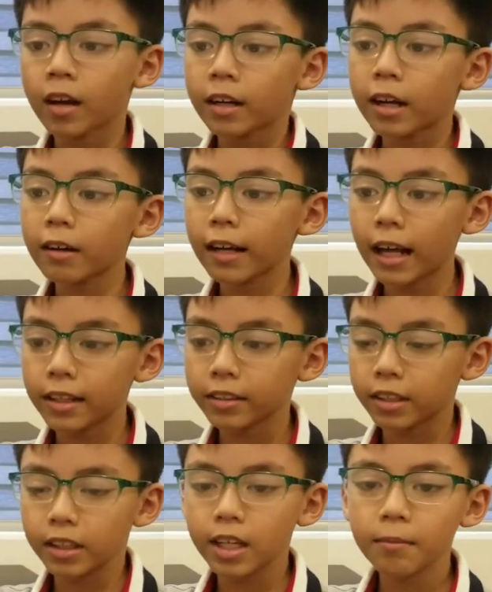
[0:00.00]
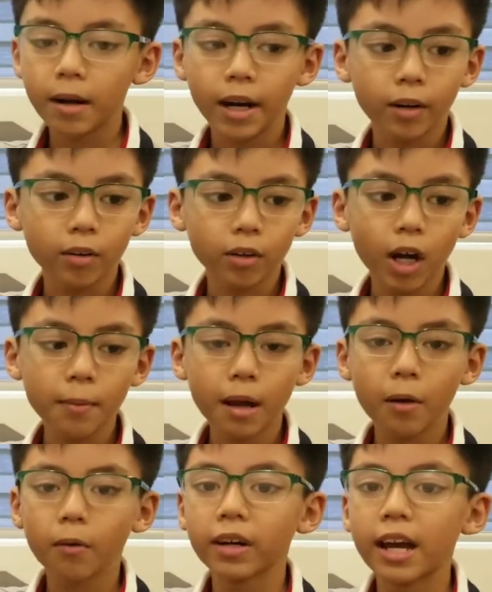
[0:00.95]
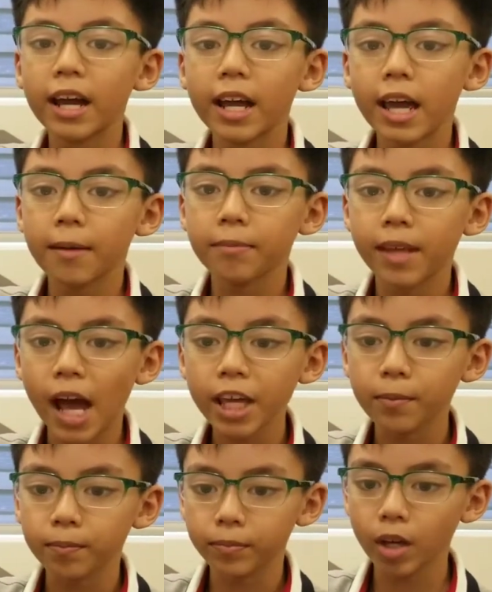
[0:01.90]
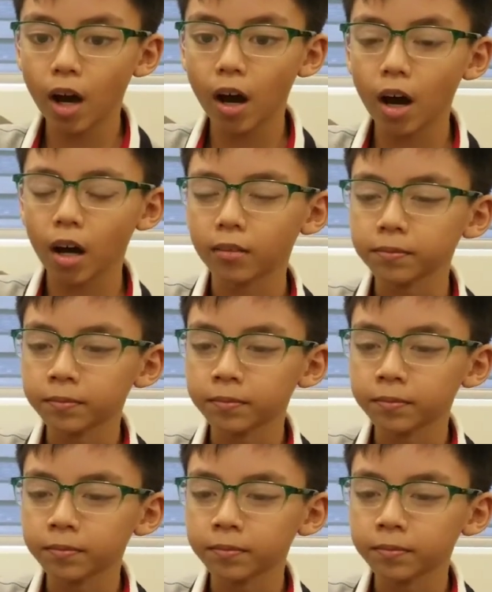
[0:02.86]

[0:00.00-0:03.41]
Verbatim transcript: nếu các anh chị thấy bài nào khó mang qua đây em giải dùm cho